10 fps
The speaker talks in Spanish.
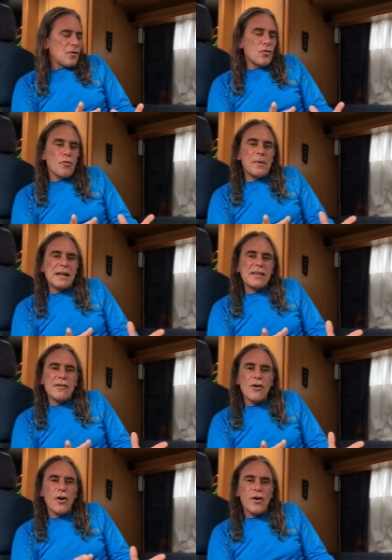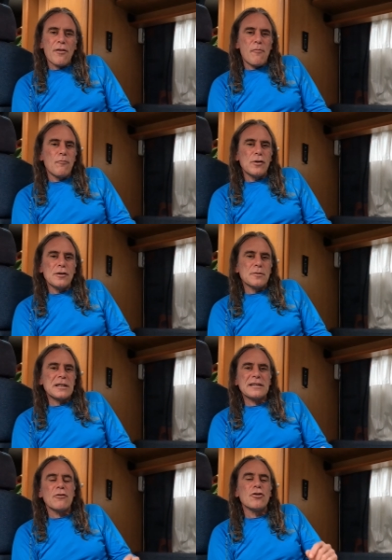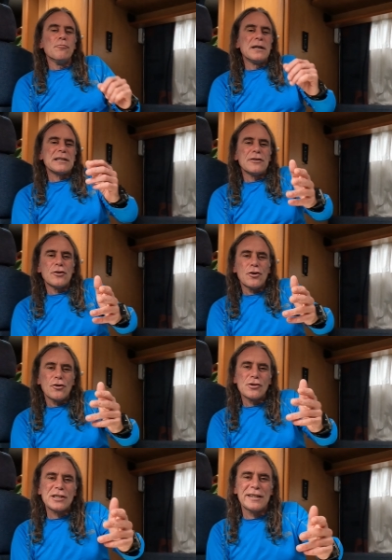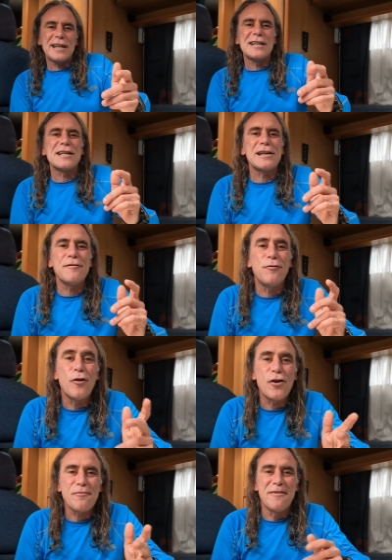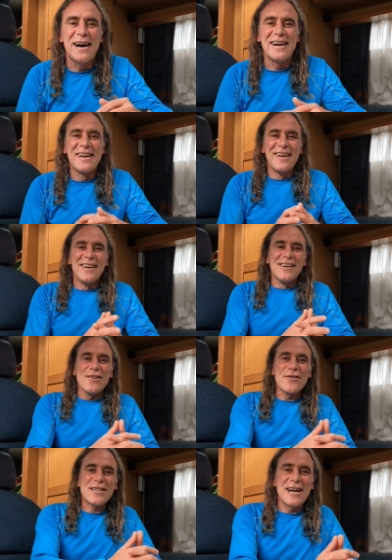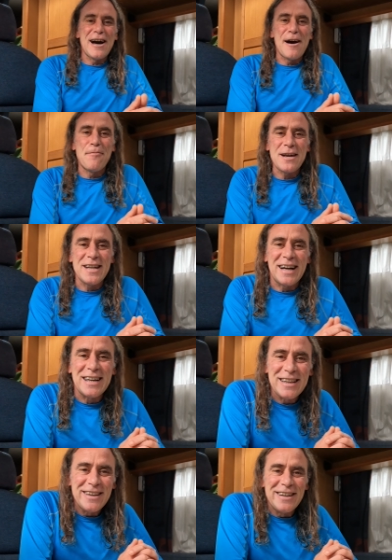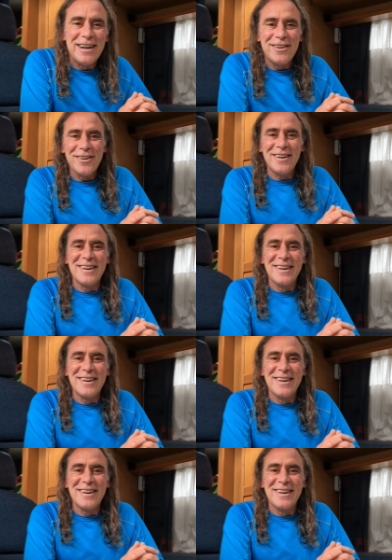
un convertidor. Bueno, pues hasta un convertidor lo consideran reforma. O sea, para sacarte dinero.